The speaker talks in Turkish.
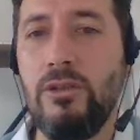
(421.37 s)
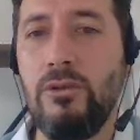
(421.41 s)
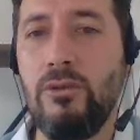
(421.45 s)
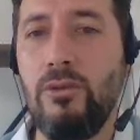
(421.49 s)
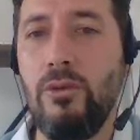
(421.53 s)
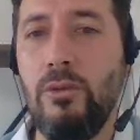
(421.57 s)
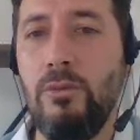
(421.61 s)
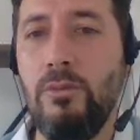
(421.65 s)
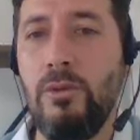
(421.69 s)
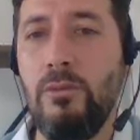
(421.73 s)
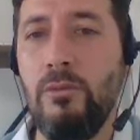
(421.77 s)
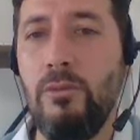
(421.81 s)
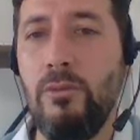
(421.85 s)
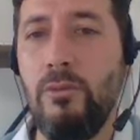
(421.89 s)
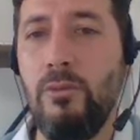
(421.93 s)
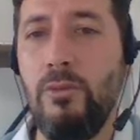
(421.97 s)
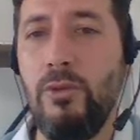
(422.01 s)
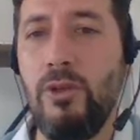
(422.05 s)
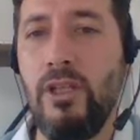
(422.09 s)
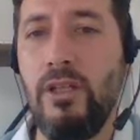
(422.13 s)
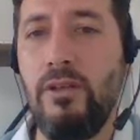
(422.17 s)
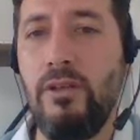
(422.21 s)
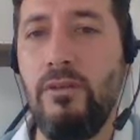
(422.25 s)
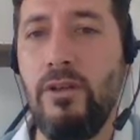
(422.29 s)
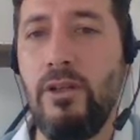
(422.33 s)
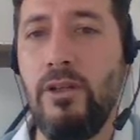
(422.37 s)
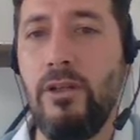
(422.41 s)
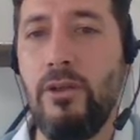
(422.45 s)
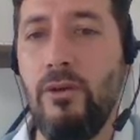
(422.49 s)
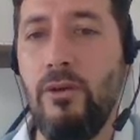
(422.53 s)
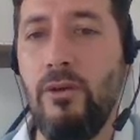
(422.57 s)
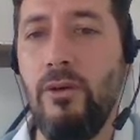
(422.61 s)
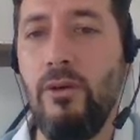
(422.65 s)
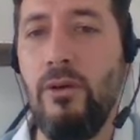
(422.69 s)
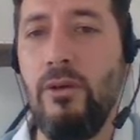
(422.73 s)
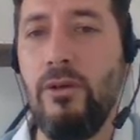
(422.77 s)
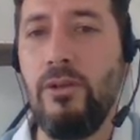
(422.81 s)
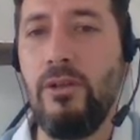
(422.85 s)
toplamı burayı
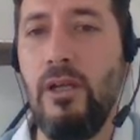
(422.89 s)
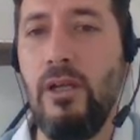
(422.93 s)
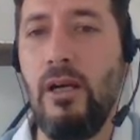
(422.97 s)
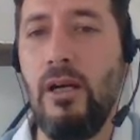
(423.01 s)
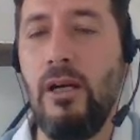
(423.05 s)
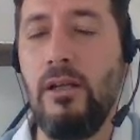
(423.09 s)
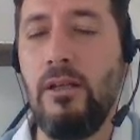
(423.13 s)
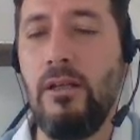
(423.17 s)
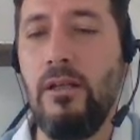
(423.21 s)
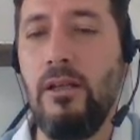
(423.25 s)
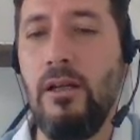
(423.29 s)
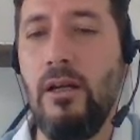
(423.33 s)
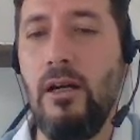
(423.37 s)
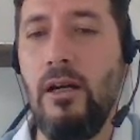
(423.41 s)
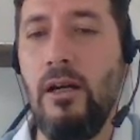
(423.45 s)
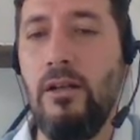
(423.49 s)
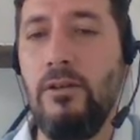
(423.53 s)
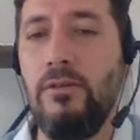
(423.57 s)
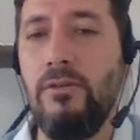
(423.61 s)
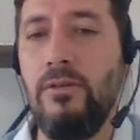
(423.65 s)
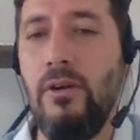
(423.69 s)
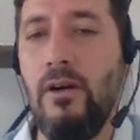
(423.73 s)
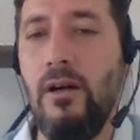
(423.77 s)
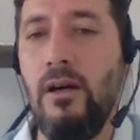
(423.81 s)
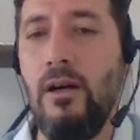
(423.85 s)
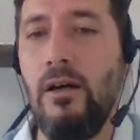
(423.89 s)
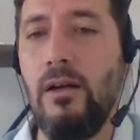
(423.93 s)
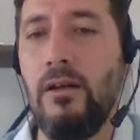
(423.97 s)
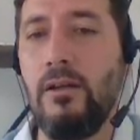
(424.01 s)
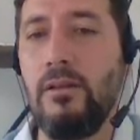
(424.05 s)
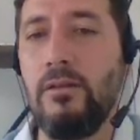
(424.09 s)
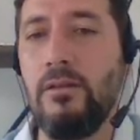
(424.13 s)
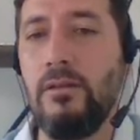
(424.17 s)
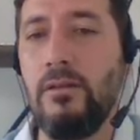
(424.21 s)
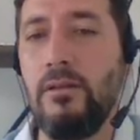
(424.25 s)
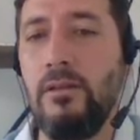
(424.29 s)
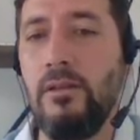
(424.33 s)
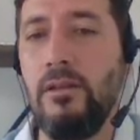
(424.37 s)
veriyor. Yani alfa
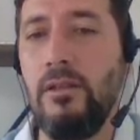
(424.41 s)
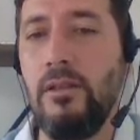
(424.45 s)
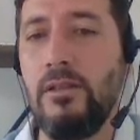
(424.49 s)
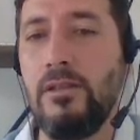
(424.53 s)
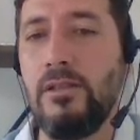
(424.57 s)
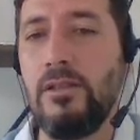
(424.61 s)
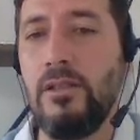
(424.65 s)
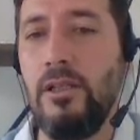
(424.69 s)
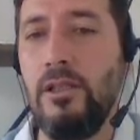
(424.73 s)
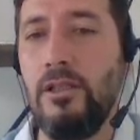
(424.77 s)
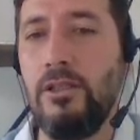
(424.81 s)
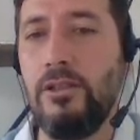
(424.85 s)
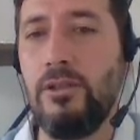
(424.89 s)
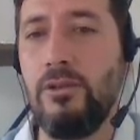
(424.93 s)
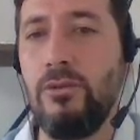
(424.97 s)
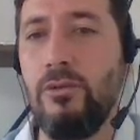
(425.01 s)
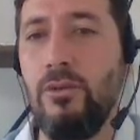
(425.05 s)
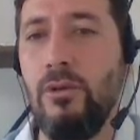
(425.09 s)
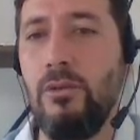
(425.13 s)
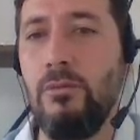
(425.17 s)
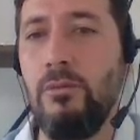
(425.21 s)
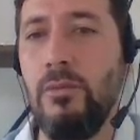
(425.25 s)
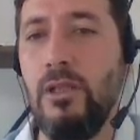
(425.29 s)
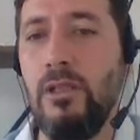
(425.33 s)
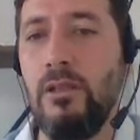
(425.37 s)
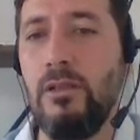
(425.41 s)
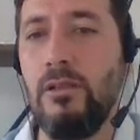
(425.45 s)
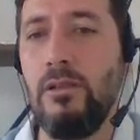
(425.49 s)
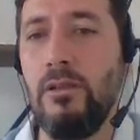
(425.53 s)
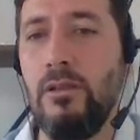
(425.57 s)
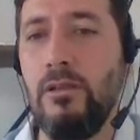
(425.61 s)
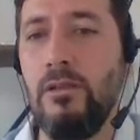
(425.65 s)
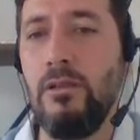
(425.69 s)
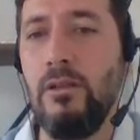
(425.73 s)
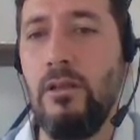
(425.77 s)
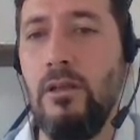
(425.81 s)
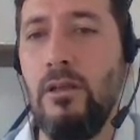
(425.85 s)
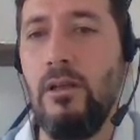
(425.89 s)
artı x eşit
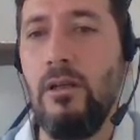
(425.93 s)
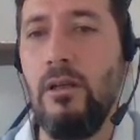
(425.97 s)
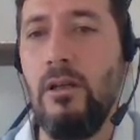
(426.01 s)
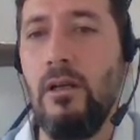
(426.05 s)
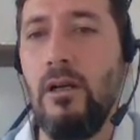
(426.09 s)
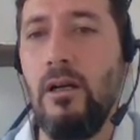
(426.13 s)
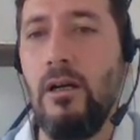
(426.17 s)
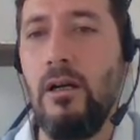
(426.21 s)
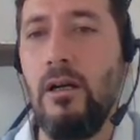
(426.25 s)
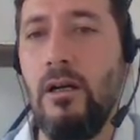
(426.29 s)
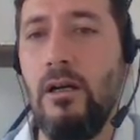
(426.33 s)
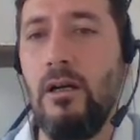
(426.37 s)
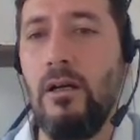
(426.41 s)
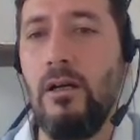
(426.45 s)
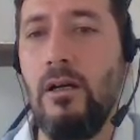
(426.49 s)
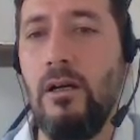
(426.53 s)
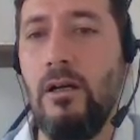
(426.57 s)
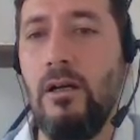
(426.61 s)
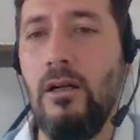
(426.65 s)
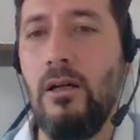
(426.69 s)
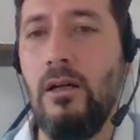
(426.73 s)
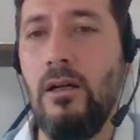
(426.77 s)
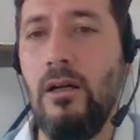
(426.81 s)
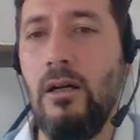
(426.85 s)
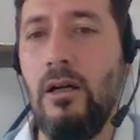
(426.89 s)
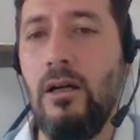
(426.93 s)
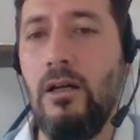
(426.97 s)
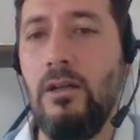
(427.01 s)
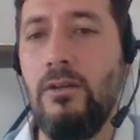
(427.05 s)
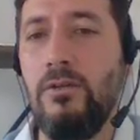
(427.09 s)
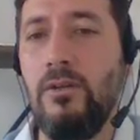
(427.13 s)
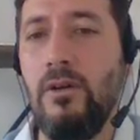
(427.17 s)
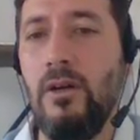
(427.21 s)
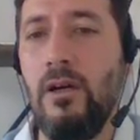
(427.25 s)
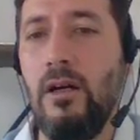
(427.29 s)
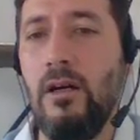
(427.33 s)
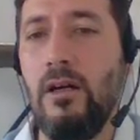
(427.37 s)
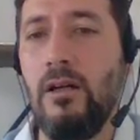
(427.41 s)
olmalıdır. Ee,
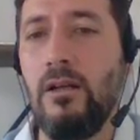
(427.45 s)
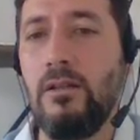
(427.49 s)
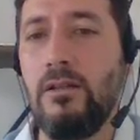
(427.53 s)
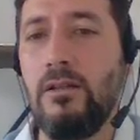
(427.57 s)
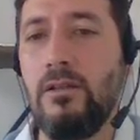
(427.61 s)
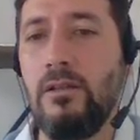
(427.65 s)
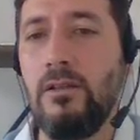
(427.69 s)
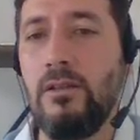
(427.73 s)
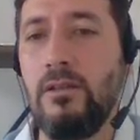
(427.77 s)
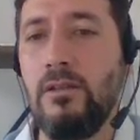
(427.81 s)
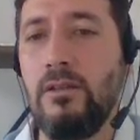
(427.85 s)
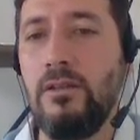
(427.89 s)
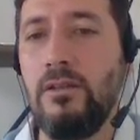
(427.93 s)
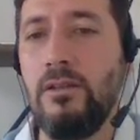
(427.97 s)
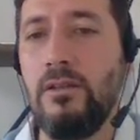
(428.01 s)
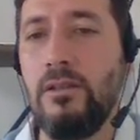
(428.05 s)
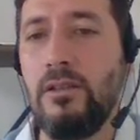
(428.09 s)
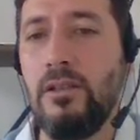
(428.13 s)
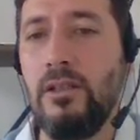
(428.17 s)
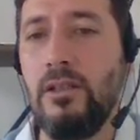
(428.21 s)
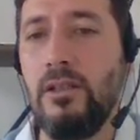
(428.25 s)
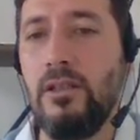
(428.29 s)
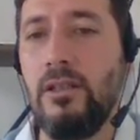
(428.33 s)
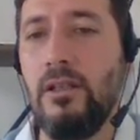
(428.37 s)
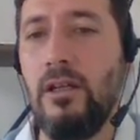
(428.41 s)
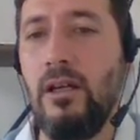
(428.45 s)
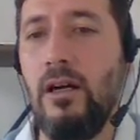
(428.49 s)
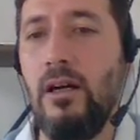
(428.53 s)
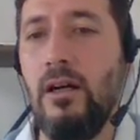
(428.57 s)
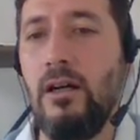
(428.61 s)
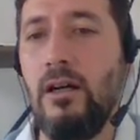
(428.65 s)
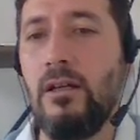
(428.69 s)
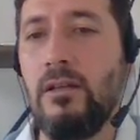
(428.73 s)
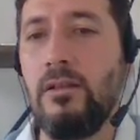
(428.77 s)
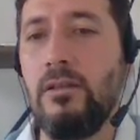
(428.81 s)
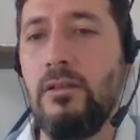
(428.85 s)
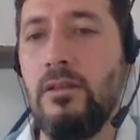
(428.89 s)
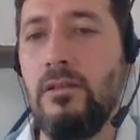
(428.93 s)
alfa artı 42
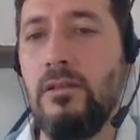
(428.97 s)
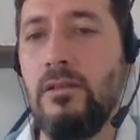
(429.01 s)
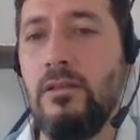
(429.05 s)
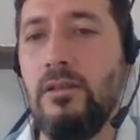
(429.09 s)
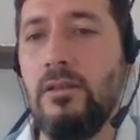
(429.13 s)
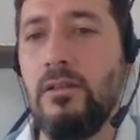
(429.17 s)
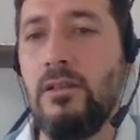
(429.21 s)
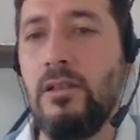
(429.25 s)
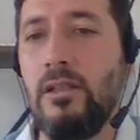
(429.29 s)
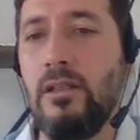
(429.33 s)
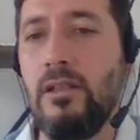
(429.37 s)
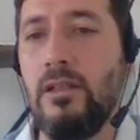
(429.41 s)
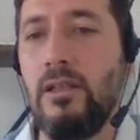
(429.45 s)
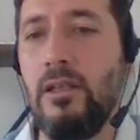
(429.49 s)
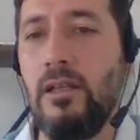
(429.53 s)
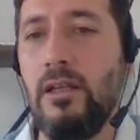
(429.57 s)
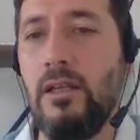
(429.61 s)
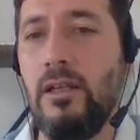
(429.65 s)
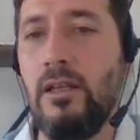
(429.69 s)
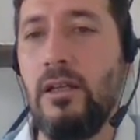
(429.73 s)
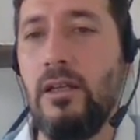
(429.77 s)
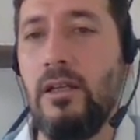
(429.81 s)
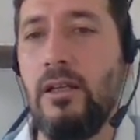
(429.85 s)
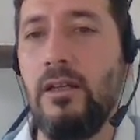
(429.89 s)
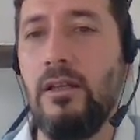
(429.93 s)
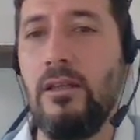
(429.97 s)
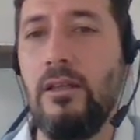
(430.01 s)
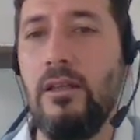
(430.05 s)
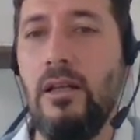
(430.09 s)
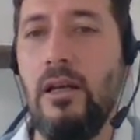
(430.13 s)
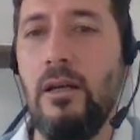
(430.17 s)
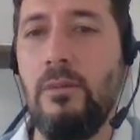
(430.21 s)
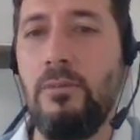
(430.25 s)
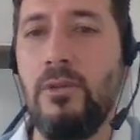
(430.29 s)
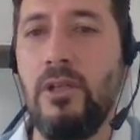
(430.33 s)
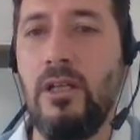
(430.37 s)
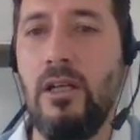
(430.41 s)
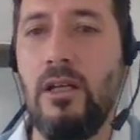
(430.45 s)
artı 42'ye. Ne
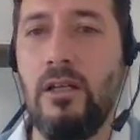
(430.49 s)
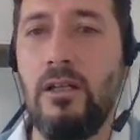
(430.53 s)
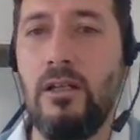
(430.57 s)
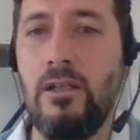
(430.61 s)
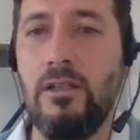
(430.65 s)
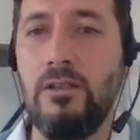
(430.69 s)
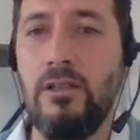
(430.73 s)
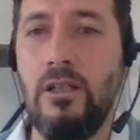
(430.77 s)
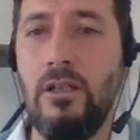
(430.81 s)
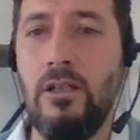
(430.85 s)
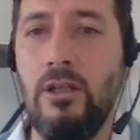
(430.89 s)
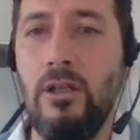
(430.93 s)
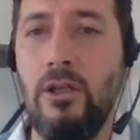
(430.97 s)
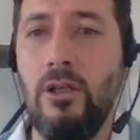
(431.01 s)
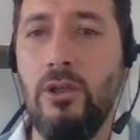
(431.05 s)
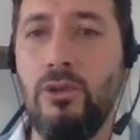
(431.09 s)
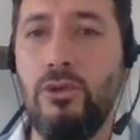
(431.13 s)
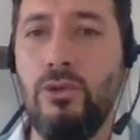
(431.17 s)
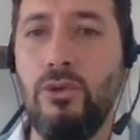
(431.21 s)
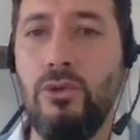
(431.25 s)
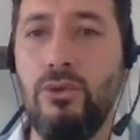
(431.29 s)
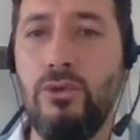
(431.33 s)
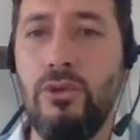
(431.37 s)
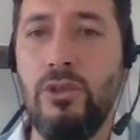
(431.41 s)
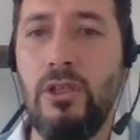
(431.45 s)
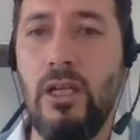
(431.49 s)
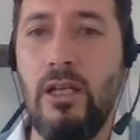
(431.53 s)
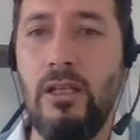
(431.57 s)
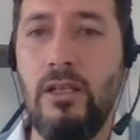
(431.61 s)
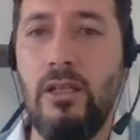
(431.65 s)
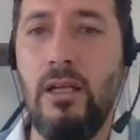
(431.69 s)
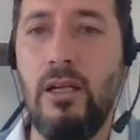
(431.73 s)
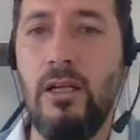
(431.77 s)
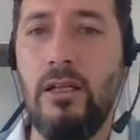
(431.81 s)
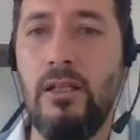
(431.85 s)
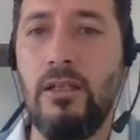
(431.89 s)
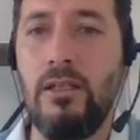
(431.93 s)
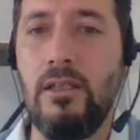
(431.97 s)
yaptık arkadaşlar? Şu
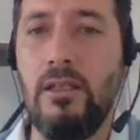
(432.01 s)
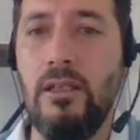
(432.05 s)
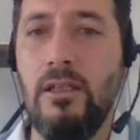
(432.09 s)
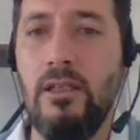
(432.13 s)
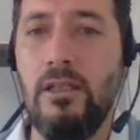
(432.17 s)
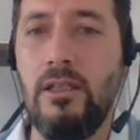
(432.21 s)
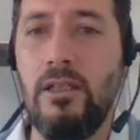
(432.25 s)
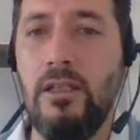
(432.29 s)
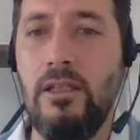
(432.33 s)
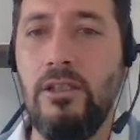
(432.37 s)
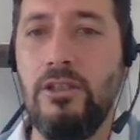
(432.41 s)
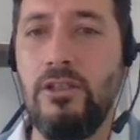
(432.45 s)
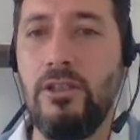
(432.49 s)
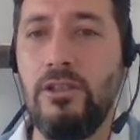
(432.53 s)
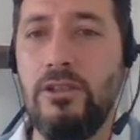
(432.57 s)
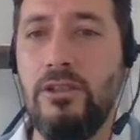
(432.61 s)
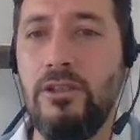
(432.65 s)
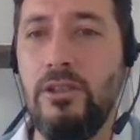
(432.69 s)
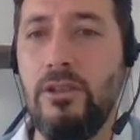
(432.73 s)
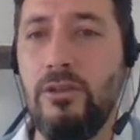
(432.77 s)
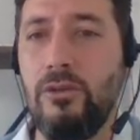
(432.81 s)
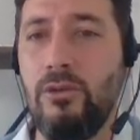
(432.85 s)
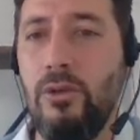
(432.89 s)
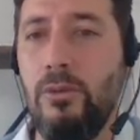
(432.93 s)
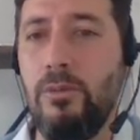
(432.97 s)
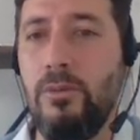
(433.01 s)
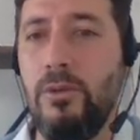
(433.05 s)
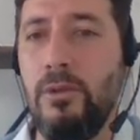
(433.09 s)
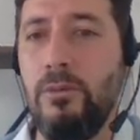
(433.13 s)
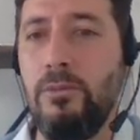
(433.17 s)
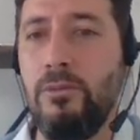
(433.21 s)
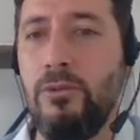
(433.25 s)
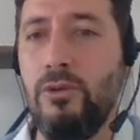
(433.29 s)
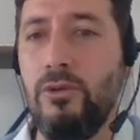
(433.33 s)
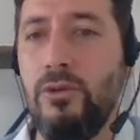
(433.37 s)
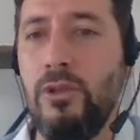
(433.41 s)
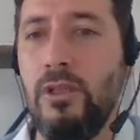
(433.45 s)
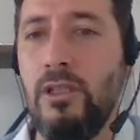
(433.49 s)
üçgenlerdeki iki iç açıyı
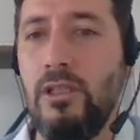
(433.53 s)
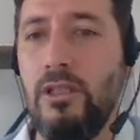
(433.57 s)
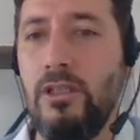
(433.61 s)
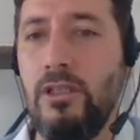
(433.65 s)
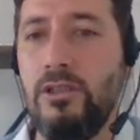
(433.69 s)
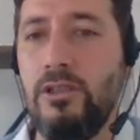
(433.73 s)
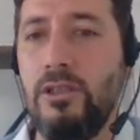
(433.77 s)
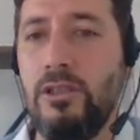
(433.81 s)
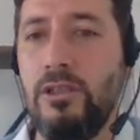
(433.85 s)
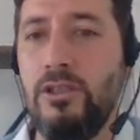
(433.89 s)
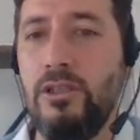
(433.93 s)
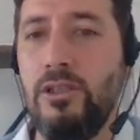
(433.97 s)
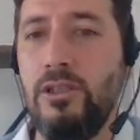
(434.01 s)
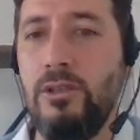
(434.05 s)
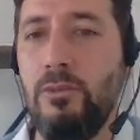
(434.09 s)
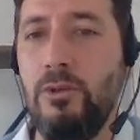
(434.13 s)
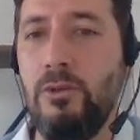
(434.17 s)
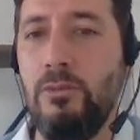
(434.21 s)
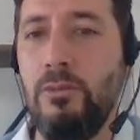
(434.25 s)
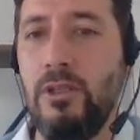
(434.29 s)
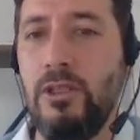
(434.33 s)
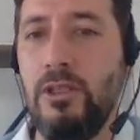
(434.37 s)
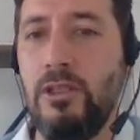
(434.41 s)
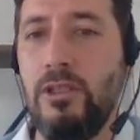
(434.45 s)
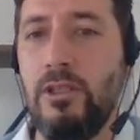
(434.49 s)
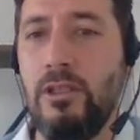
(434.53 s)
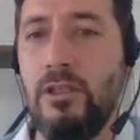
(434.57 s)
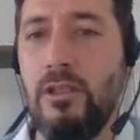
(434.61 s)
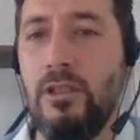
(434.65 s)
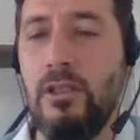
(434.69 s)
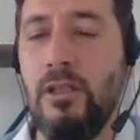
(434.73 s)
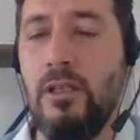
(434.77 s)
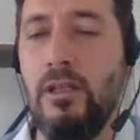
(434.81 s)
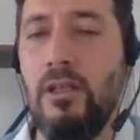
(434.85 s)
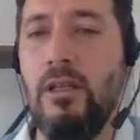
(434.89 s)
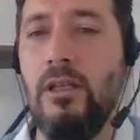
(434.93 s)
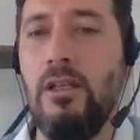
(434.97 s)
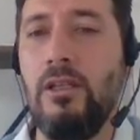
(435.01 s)
toplayıp şuradaki dış açıyı bulmak için
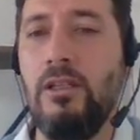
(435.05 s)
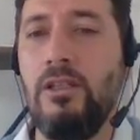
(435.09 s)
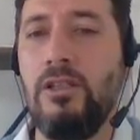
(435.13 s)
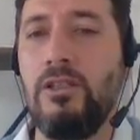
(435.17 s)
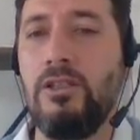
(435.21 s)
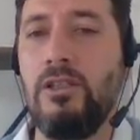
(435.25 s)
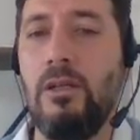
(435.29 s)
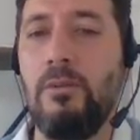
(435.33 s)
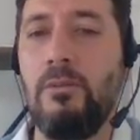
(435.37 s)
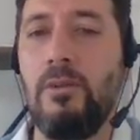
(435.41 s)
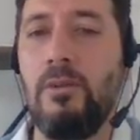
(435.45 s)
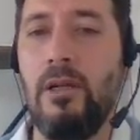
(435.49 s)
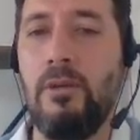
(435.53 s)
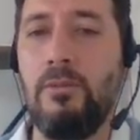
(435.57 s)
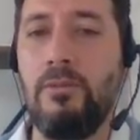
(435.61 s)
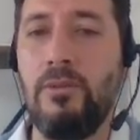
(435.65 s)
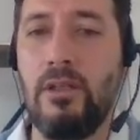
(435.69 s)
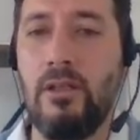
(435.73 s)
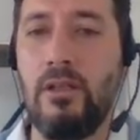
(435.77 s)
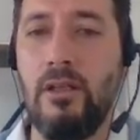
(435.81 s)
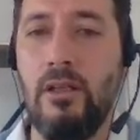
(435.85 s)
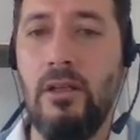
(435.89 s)
işlem yaptık.